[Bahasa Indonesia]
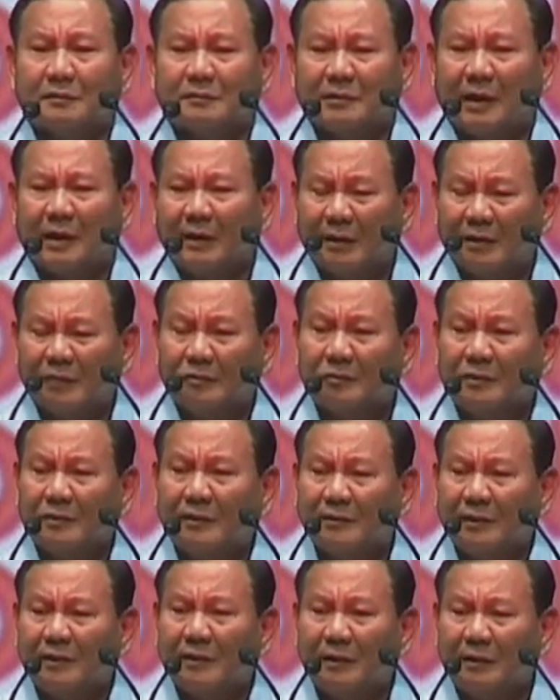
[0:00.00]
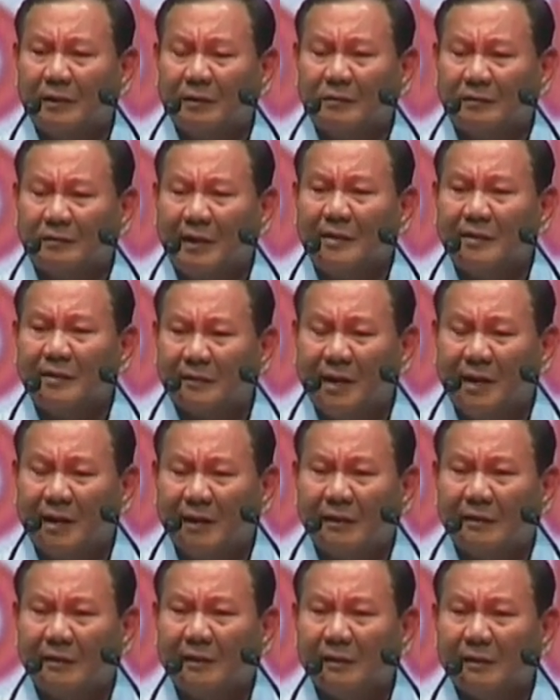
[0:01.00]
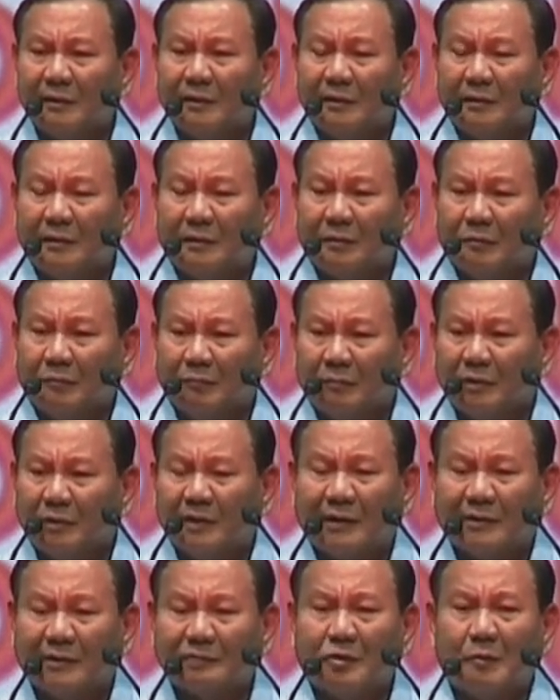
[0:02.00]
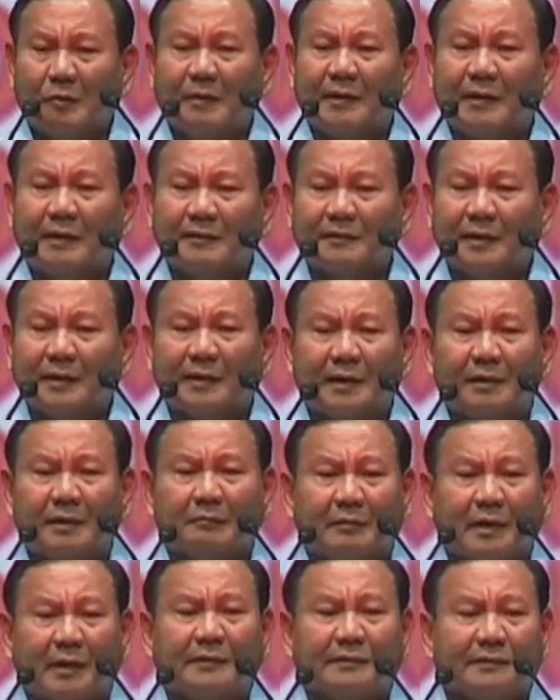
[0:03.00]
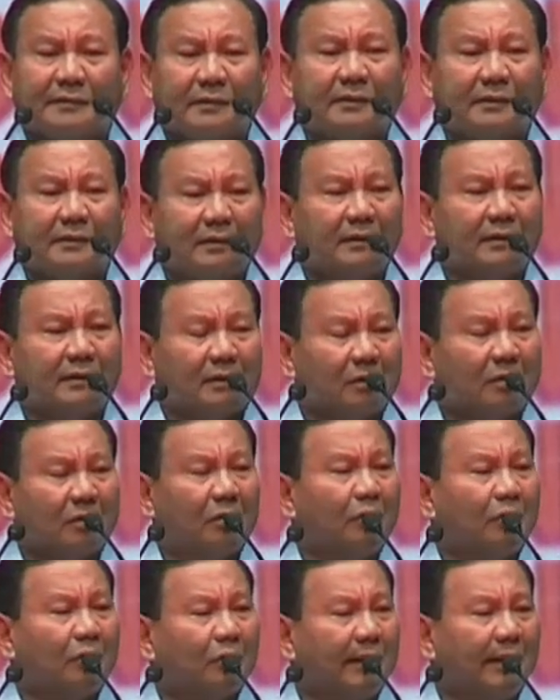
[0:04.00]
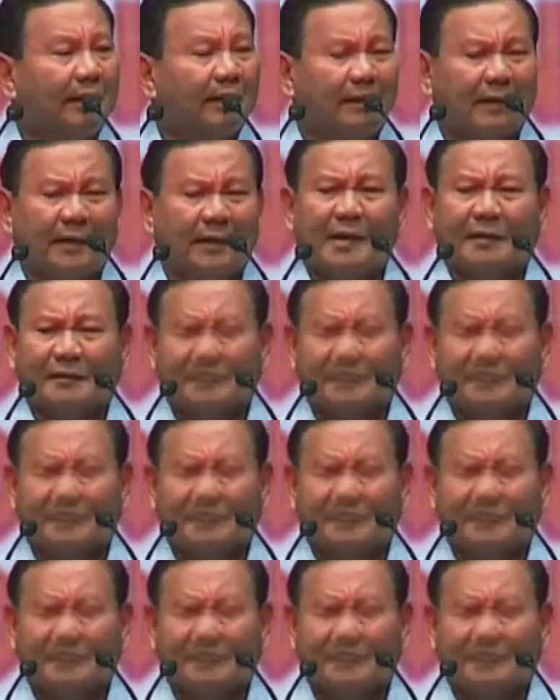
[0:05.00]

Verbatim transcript: Saya sudah jadi jenderal, bekas komandan saya masih kolonel.